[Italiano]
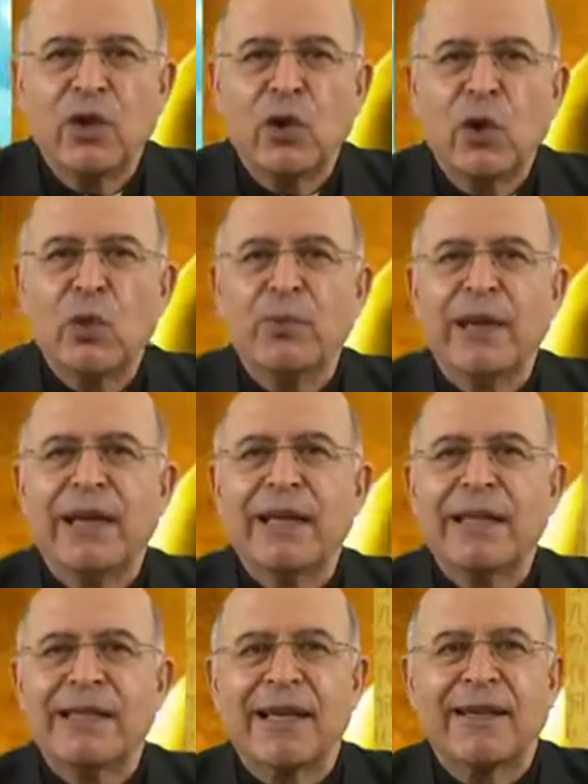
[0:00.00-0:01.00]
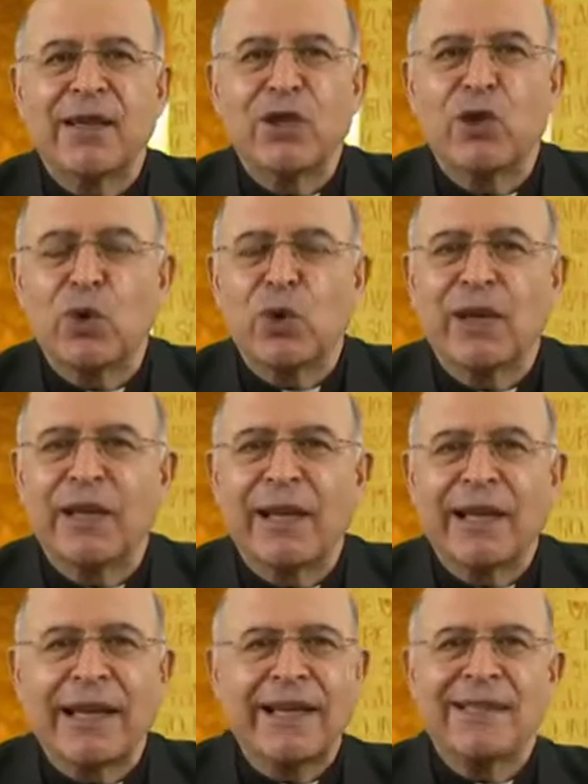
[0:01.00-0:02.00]
come i sette giorni
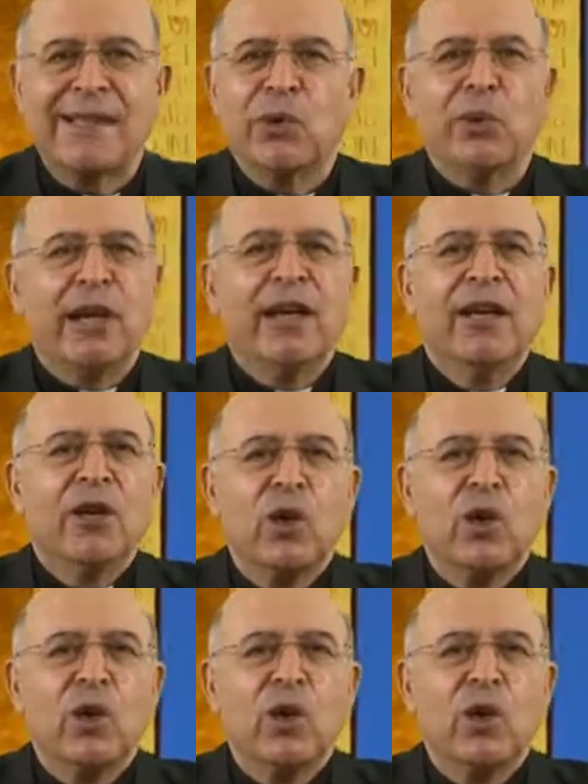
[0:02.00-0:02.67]
della creazione,